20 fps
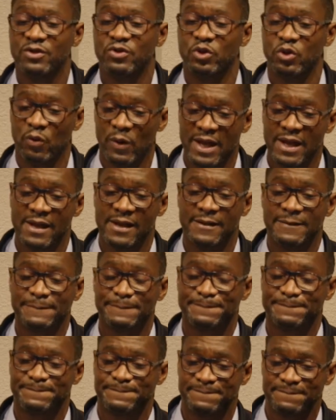Noël
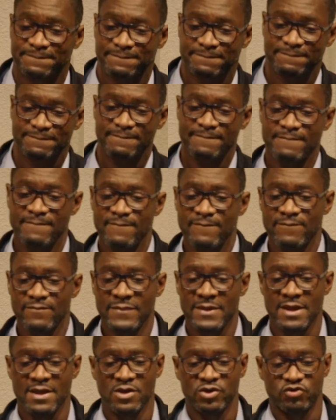
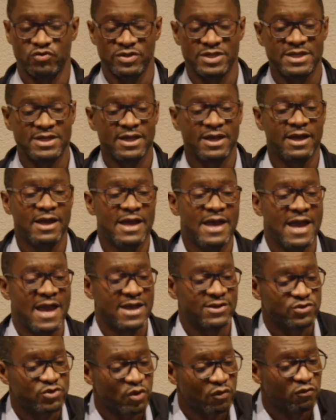Je veux dire,
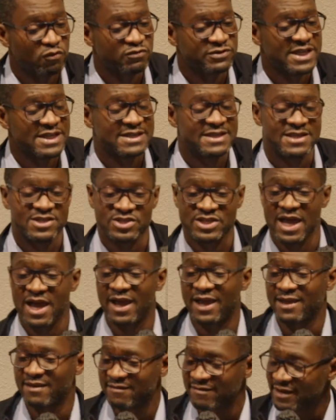est-ce que vous vous êtes déjà
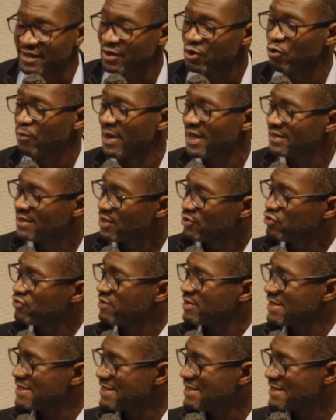réveillé le matin du
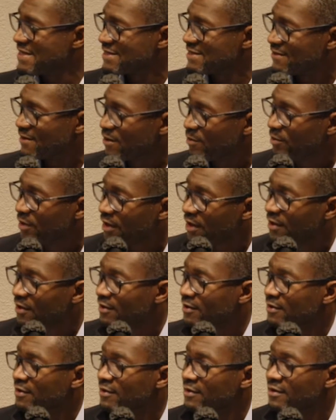26 décembre
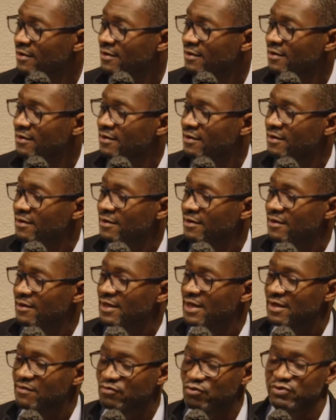
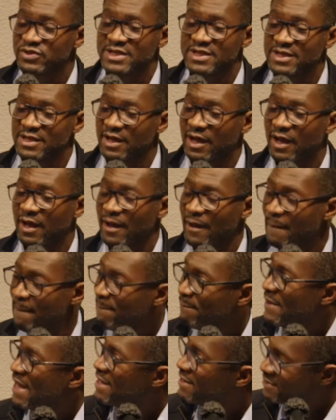et vous dire,
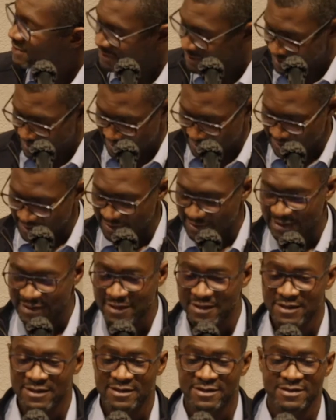mince,
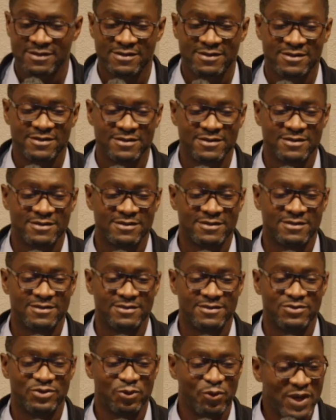
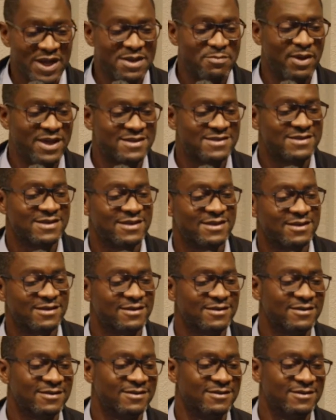Noël est passé,
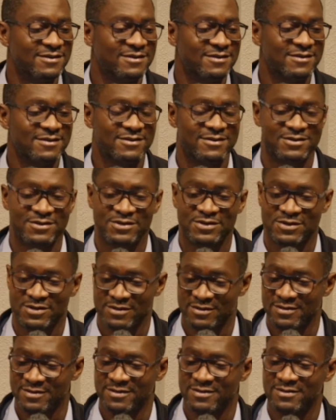
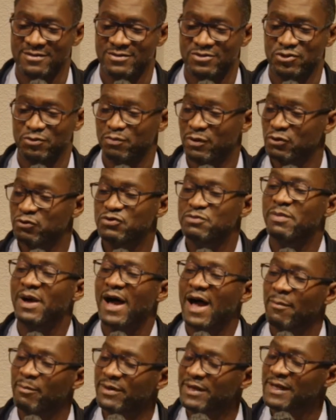je ne m'en suis pas
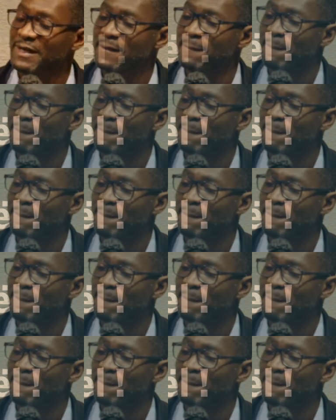rappelé